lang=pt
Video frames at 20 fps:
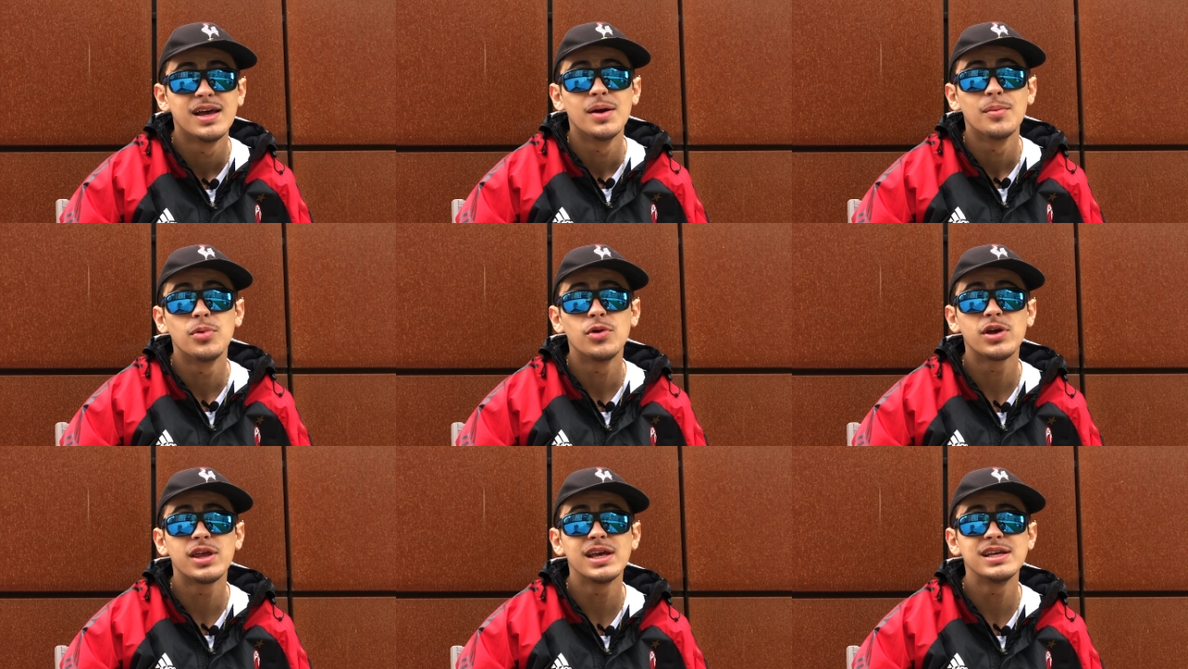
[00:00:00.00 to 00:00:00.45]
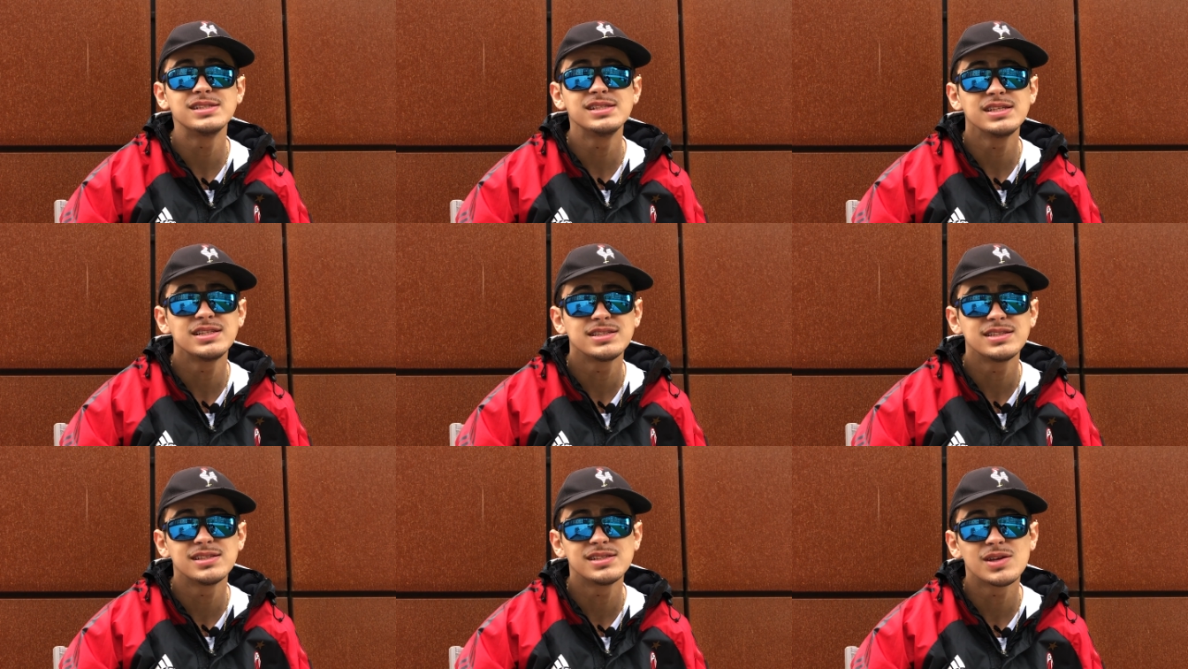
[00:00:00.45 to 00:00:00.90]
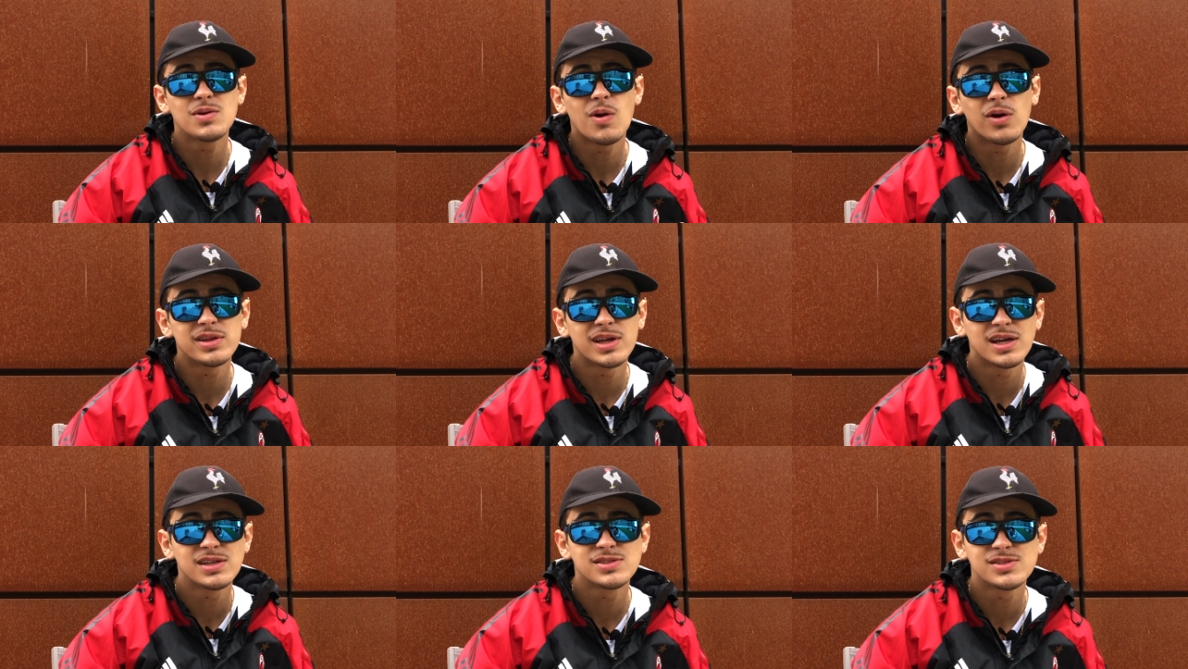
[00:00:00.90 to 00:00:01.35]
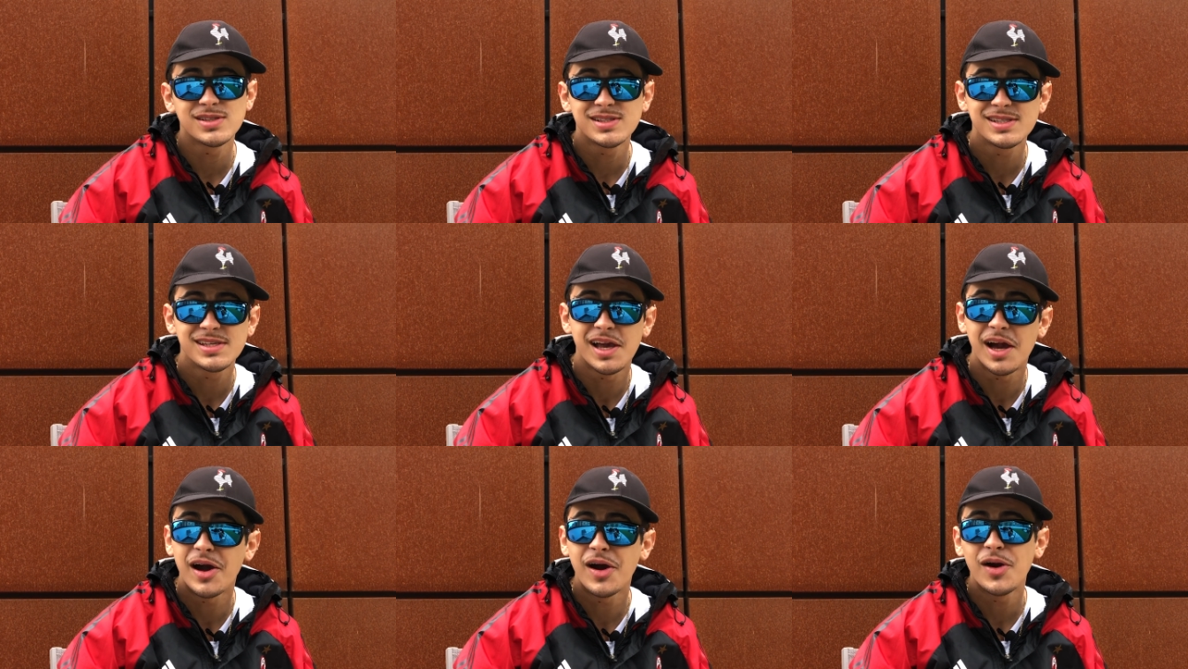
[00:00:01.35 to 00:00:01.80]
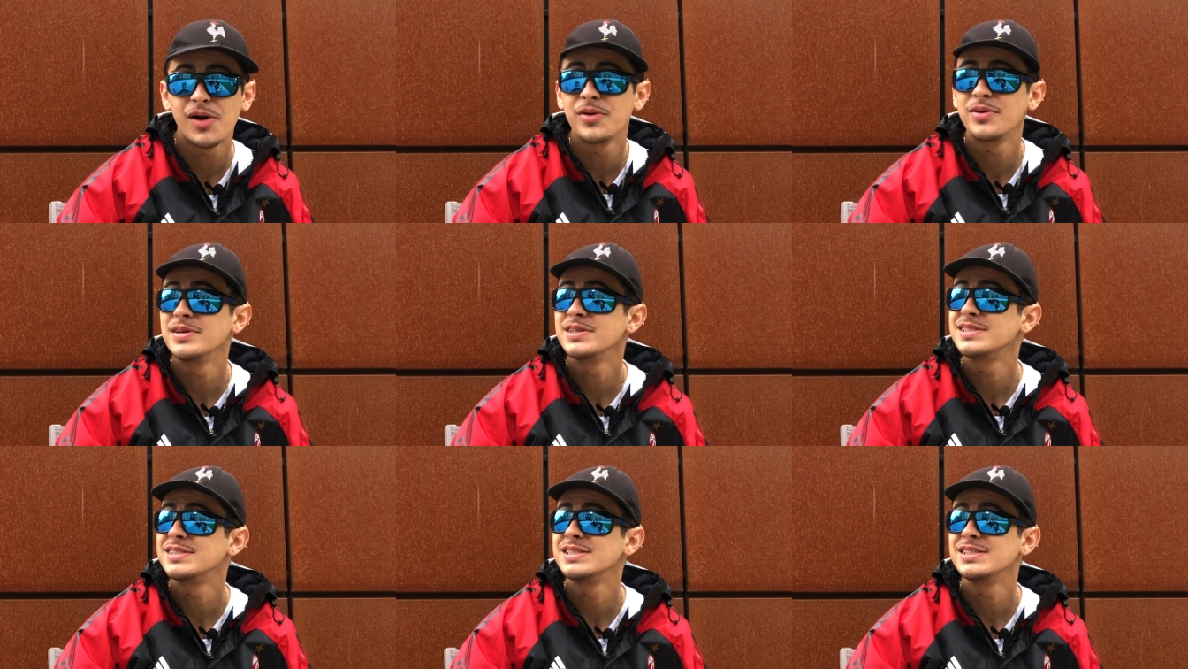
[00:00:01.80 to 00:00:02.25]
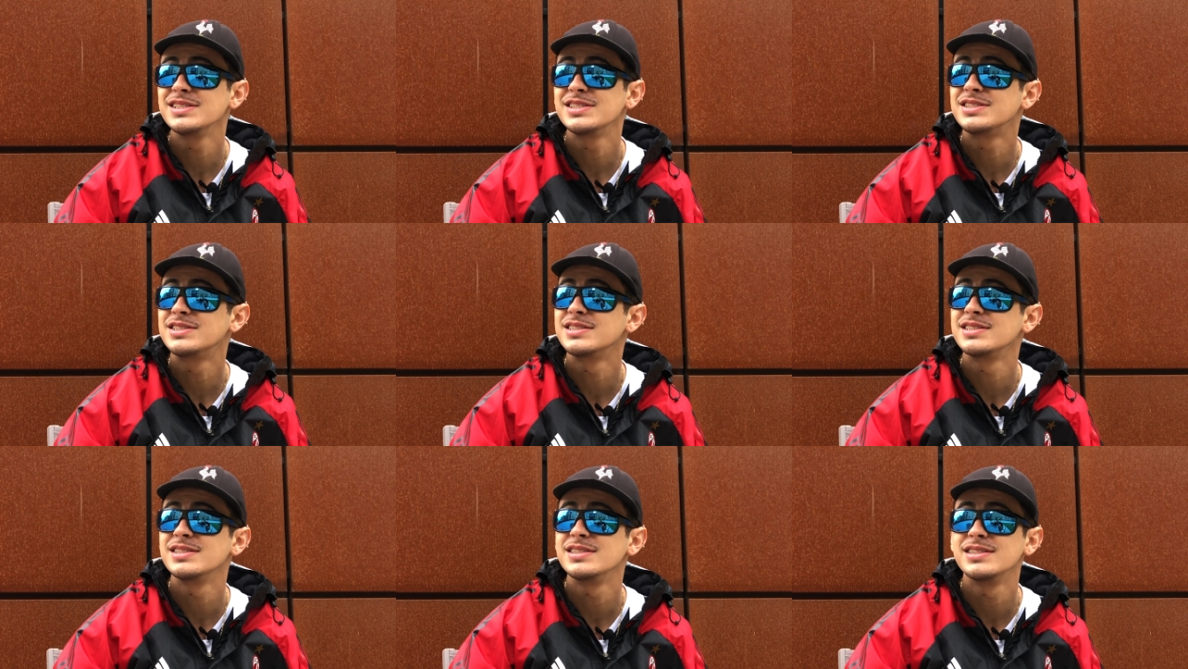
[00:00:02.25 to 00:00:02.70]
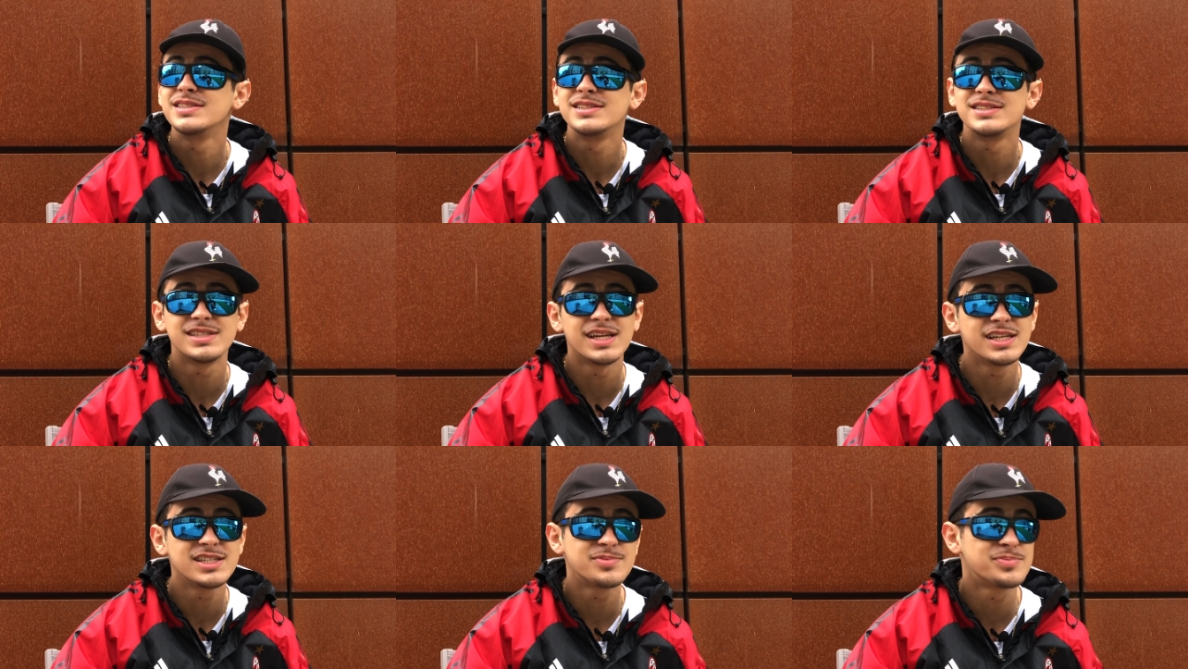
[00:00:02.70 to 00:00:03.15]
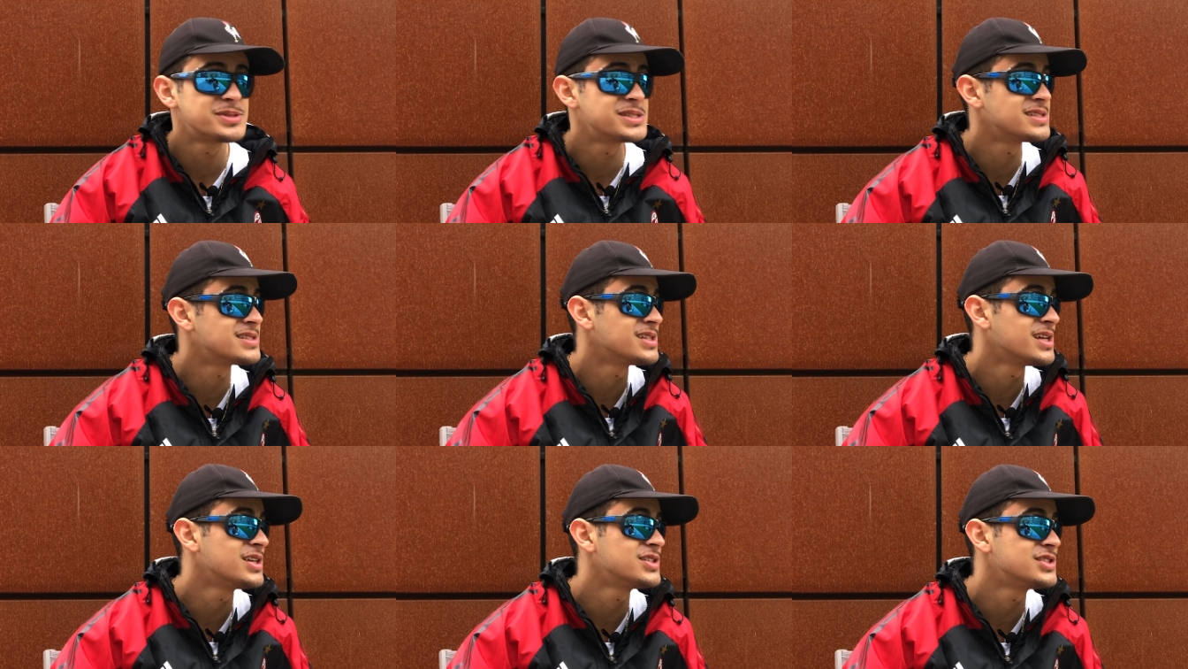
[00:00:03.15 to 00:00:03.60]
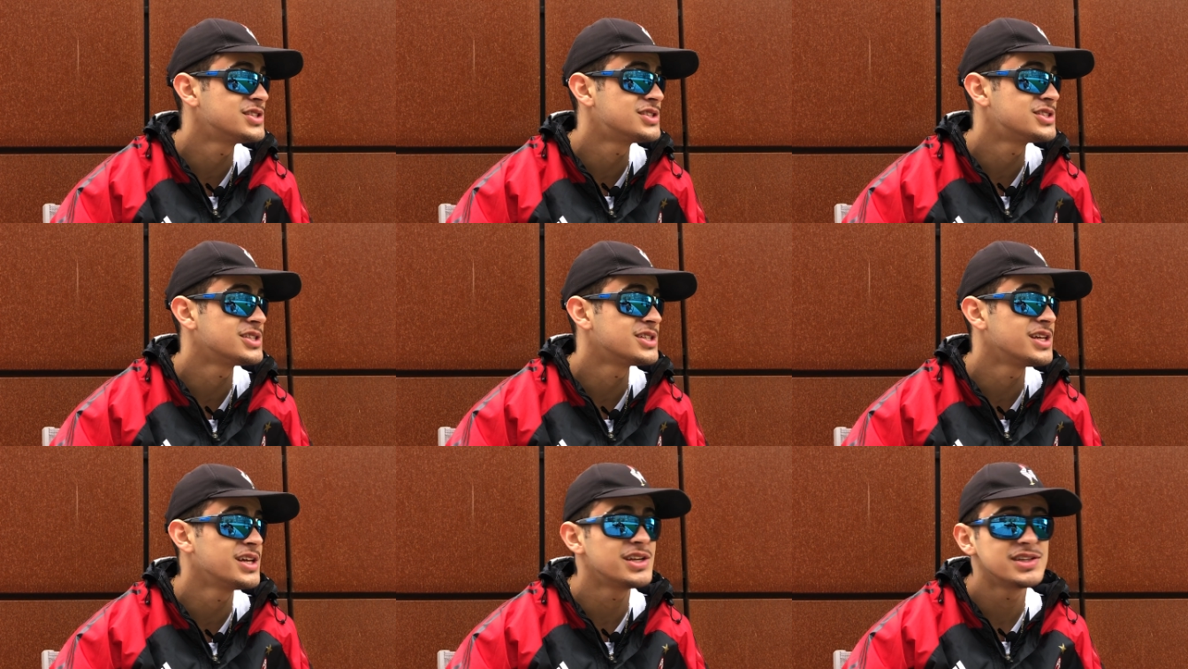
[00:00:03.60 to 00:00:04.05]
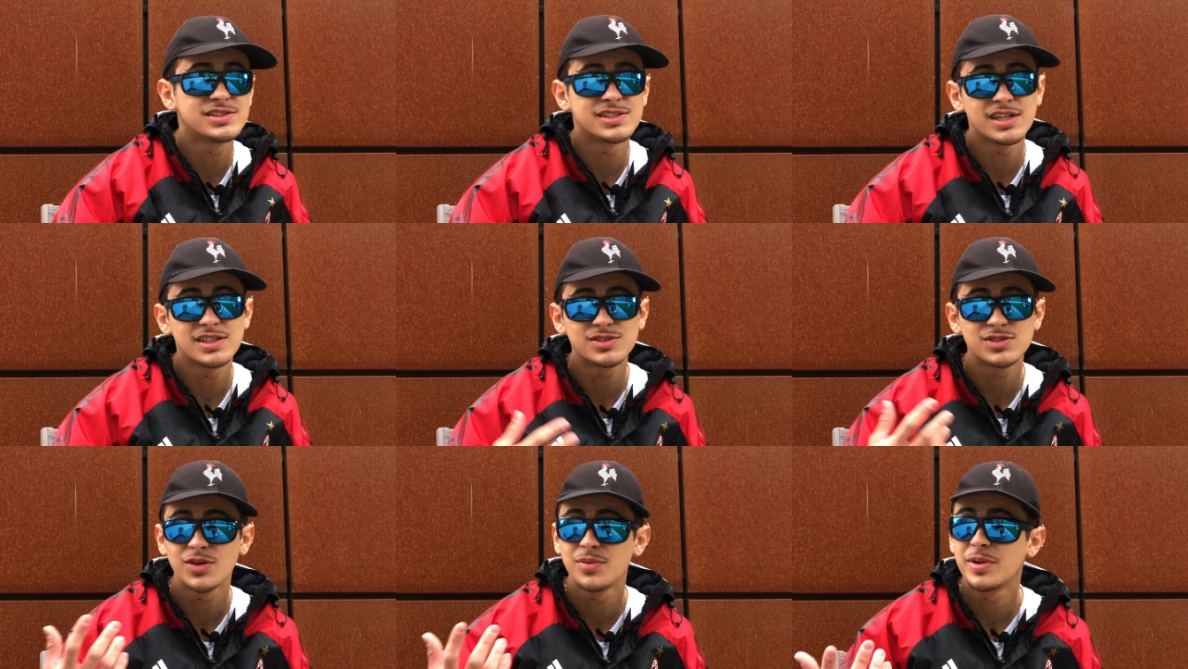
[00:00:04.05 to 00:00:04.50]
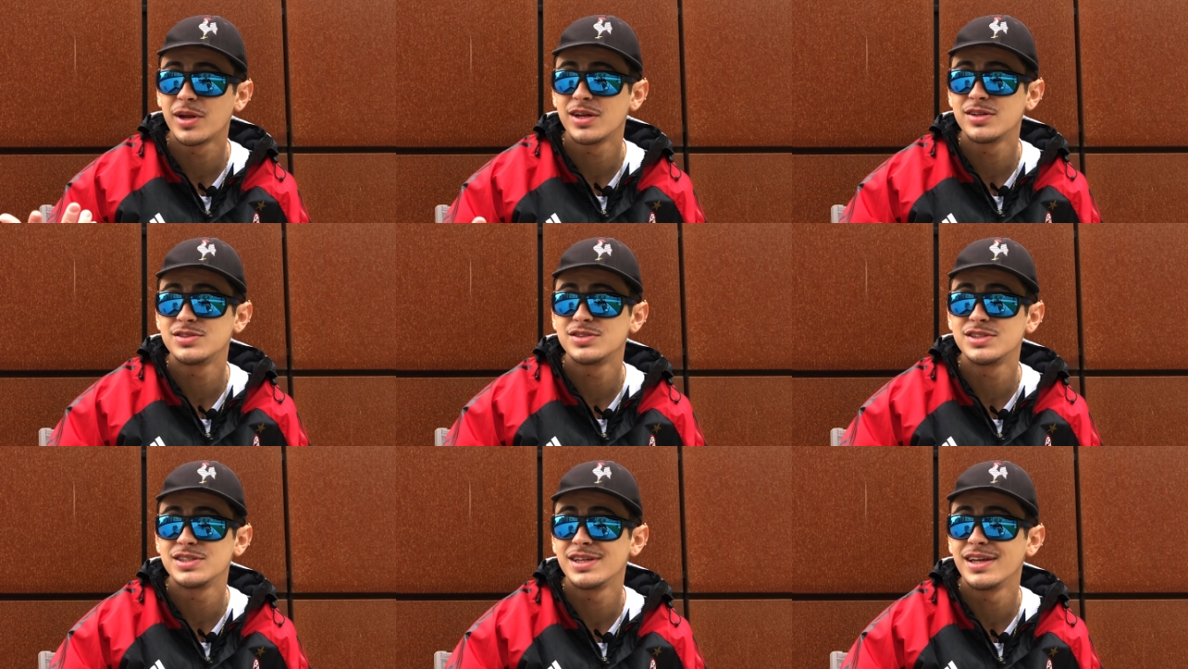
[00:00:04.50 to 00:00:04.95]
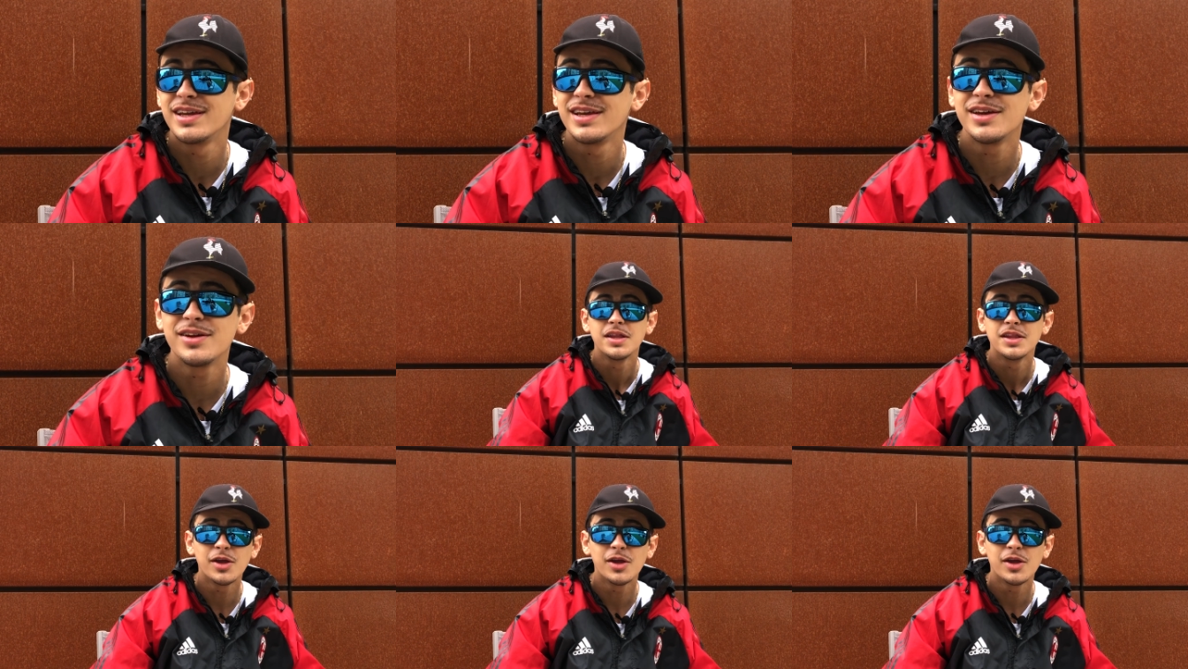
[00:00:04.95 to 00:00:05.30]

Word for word: porque existe desigualdade social, existe gente precisando de dinheiro e gente sobrando dinheiro.